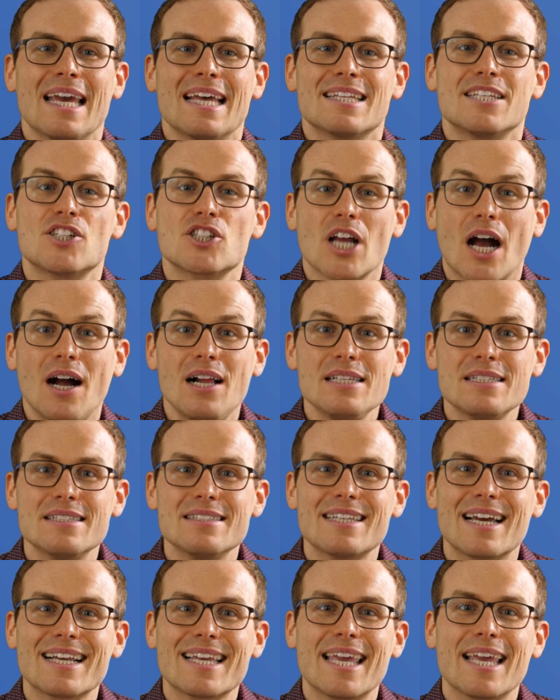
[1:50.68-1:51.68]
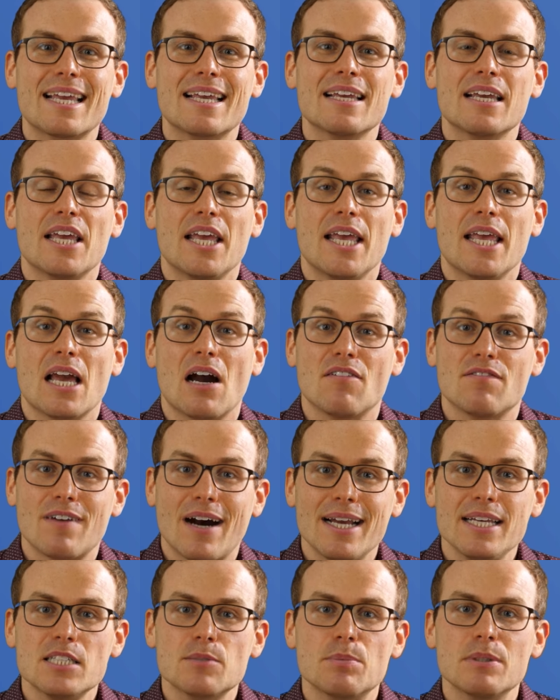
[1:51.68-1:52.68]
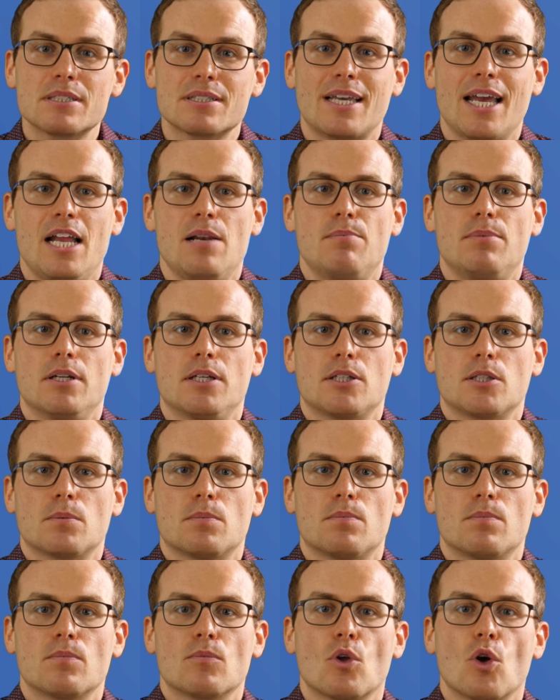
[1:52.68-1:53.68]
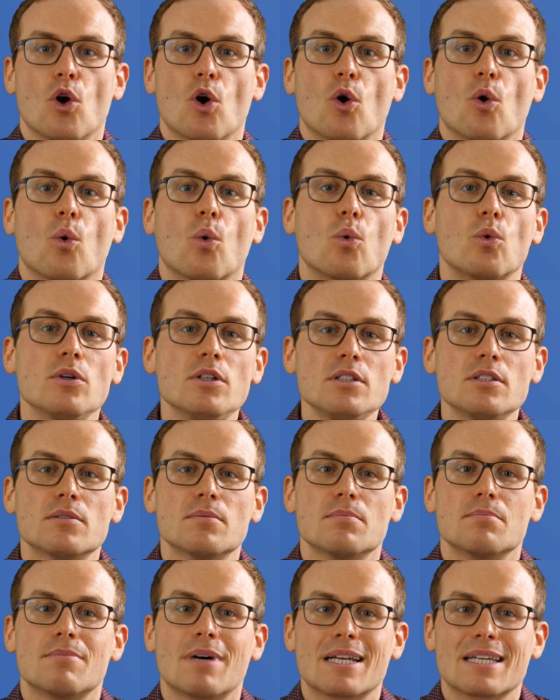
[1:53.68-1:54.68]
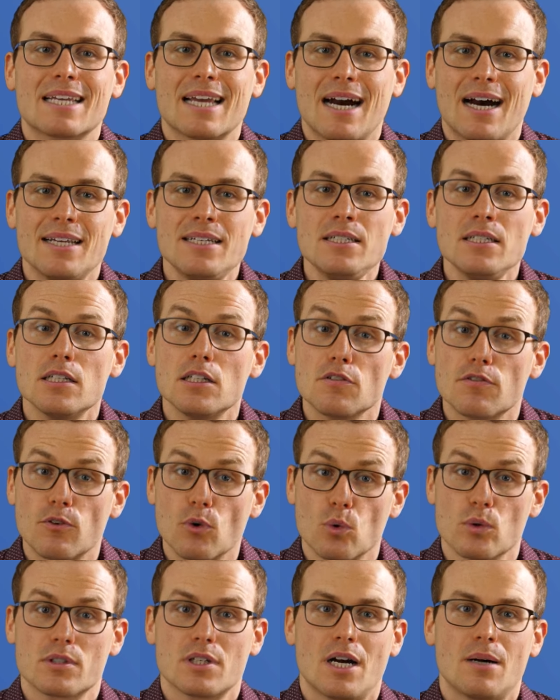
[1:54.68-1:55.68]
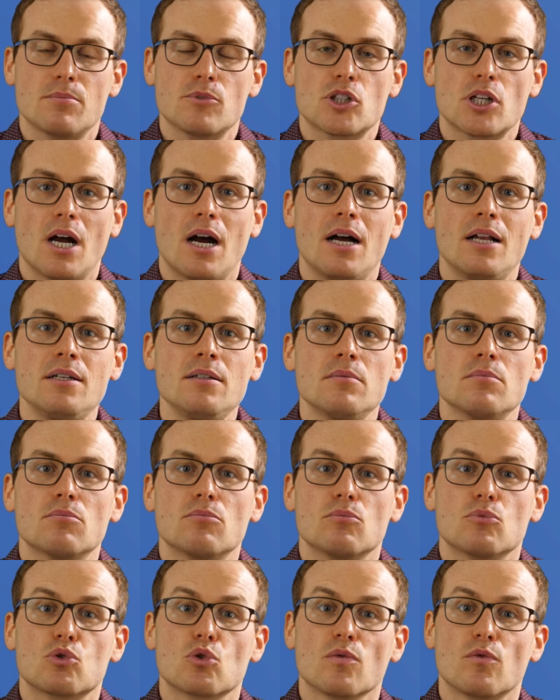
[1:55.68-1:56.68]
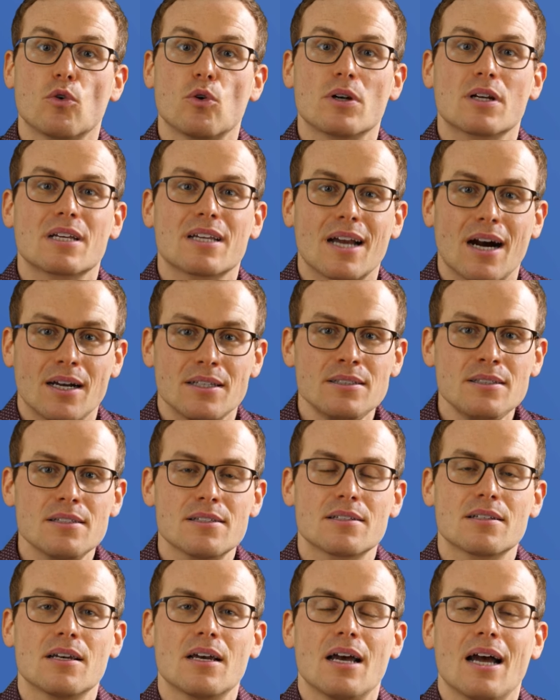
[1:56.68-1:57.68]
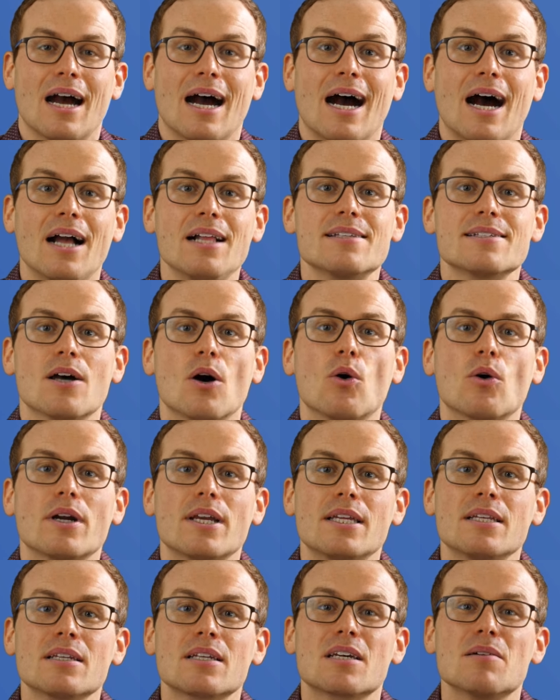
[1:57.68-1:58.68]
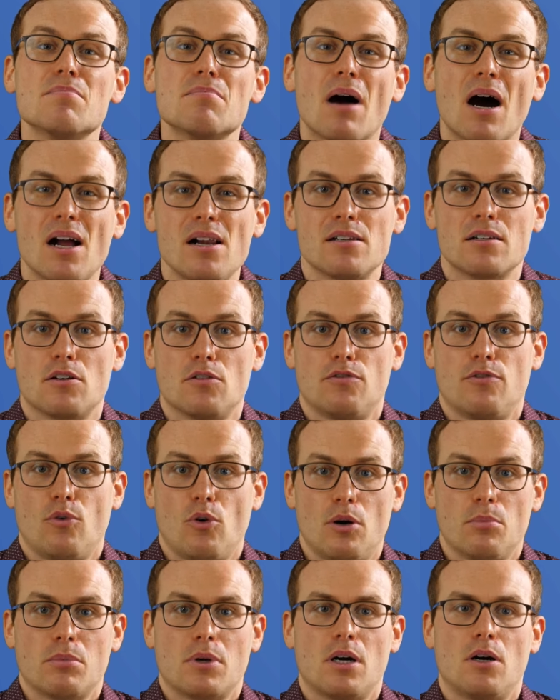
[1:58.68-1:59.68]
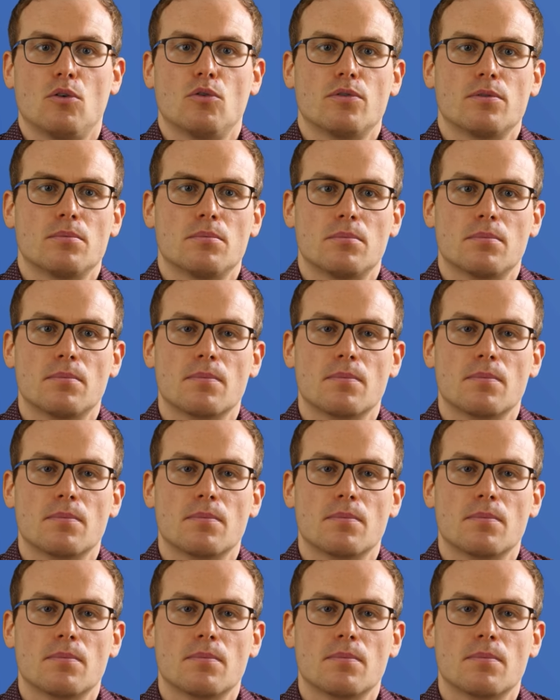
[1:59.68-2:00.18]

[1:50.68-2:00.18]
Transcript: Die Schalen sind dagegen eher weiß bis gelblich. Und man kann die Flohsamenschalen sowohl ganz als auch in gemahlener Form kaufen.